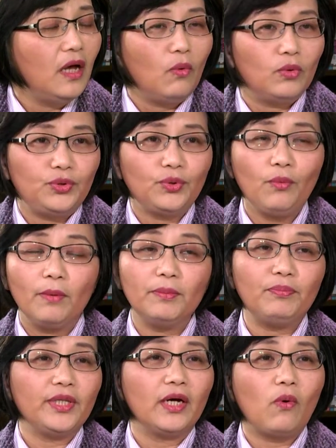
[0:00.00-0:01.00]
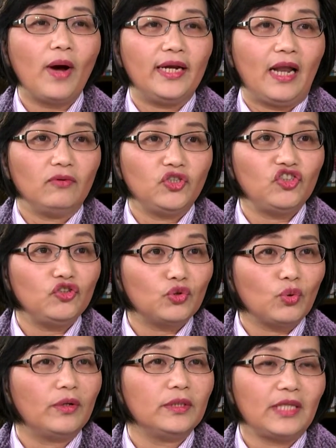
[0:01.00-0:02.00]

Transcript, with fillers: 我觉得我们不能怪老师说